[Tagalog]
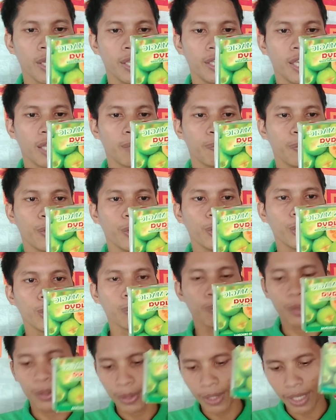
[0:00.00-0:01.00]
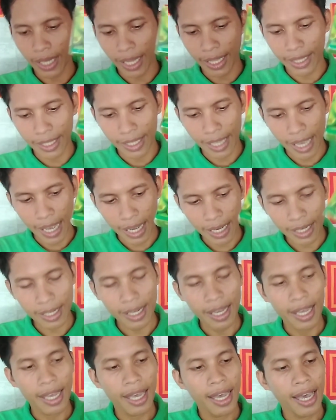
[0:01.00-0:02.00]
Yan po, yun po yung
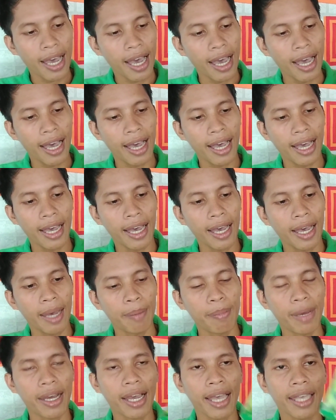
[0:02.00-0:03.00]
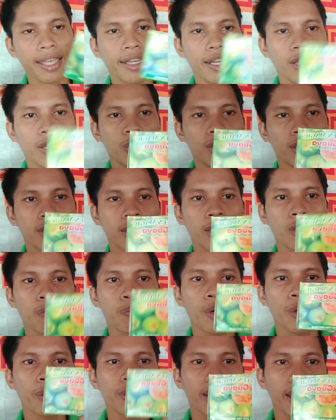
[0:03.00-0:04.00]
kaniyang uh, mga ingredients. At
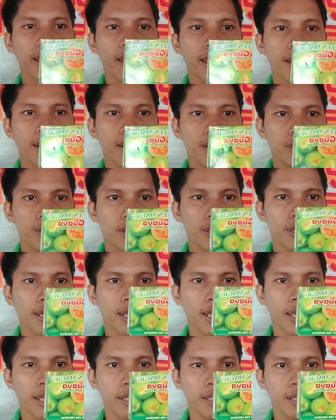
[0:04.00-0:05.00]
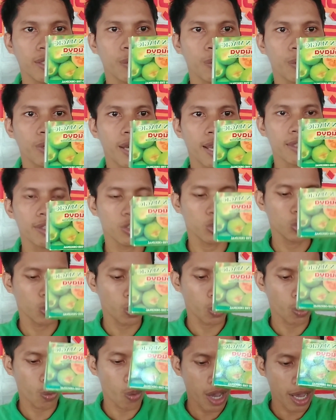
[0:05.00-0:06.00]
ang pangunahing ingredients talaga dito guys is
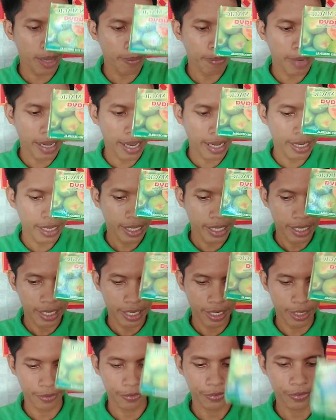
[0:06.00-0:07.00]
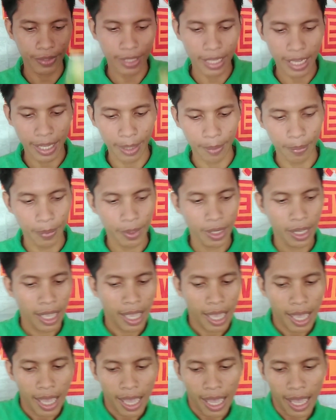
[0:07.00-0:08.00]
yung guava leaf. Yan.
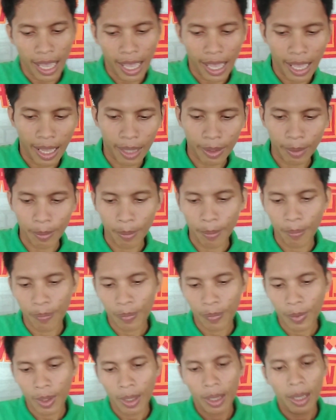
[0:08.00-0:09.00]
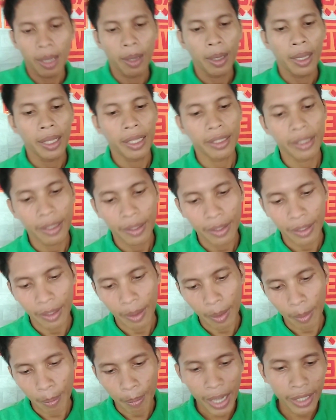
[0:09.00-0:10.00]
Um,
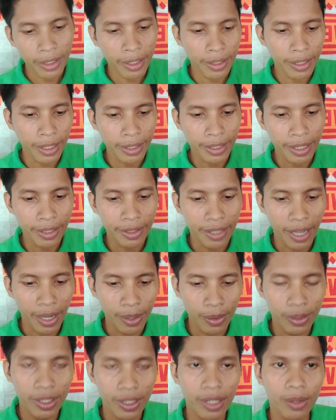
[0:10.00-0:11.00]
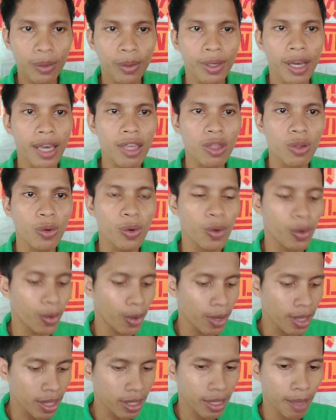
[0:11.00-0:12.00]
may titingnan tayo dito guys
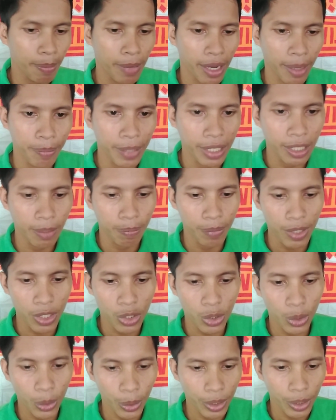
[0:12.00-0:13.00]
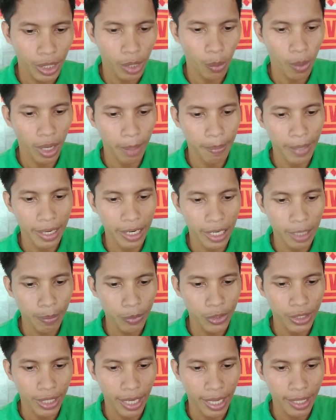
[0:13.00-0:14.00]
tungkol sa mga benepisyo ng guava
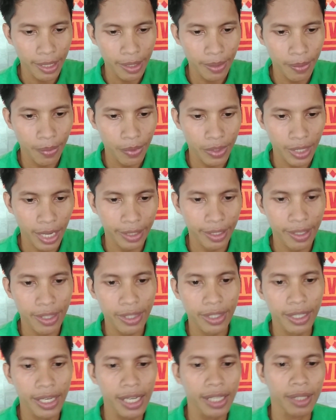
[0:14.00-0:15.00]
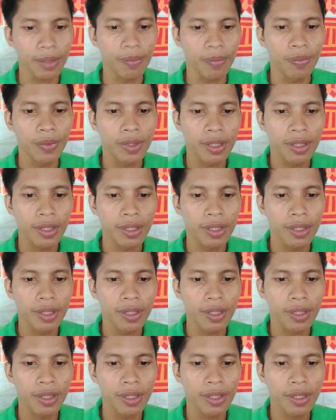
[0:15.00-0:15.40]
leaves yan sa ating skin.